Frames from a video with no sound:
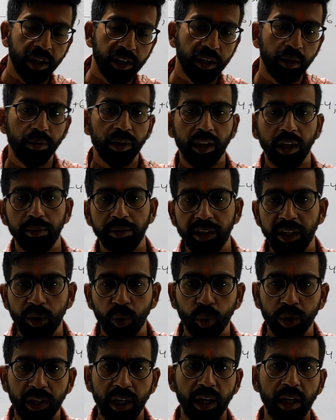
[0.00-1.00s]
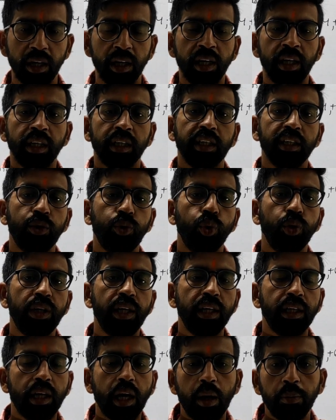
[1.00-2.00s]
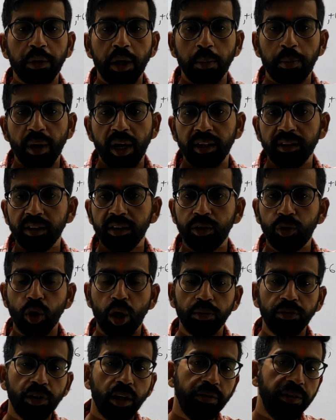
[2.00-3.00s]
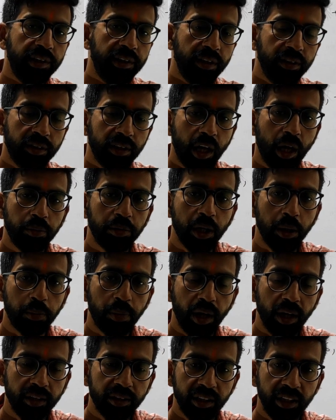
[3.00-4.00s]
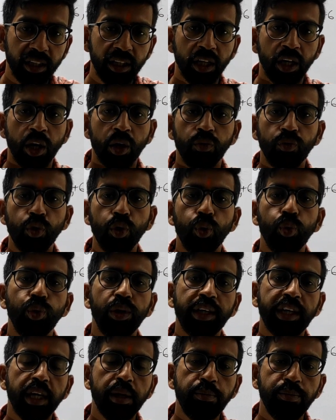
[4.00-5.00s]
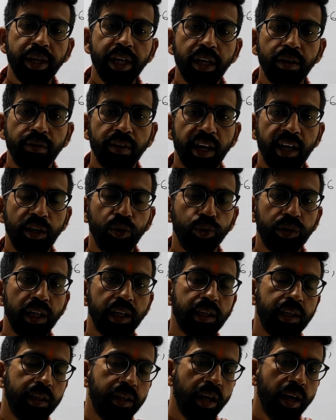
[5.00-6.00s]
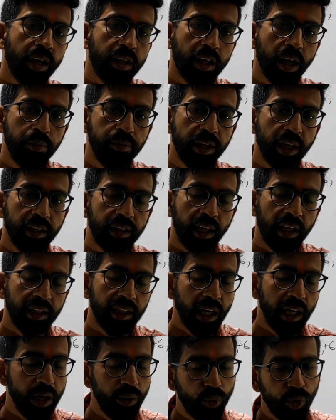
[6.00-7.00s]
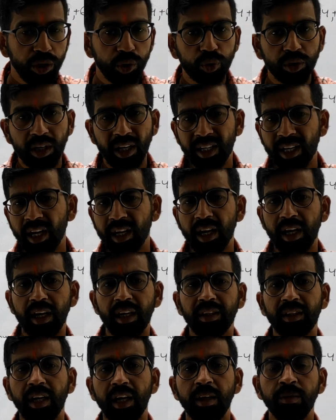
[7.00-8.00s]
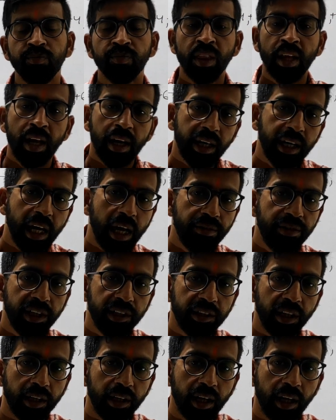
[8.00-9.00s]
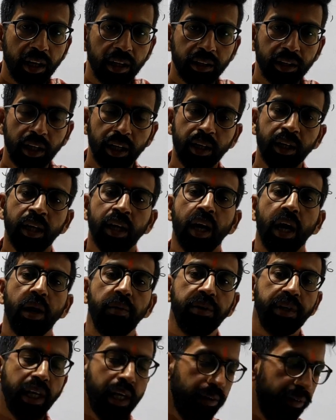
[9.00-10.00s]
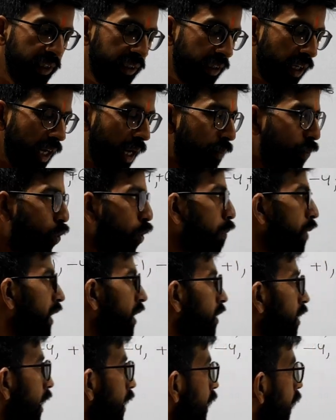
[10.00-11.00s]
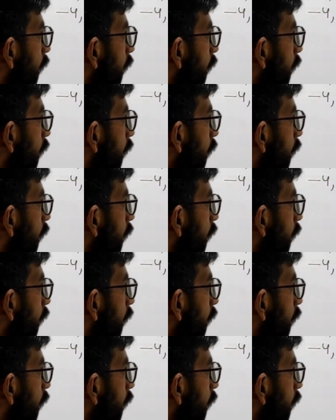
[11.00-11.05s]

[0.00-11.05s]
सा मतलब ये हो गया कि जो डेटा आपके पास है जो ऑब्जर्वेशंस आपके पास हैं वो उनकी मीन वैल्यू से कितना कम या ज़्यादा है वही उसका क्या कहलाता है डेविएशन कहलाता है अब डेविएशन आपको पता चल गया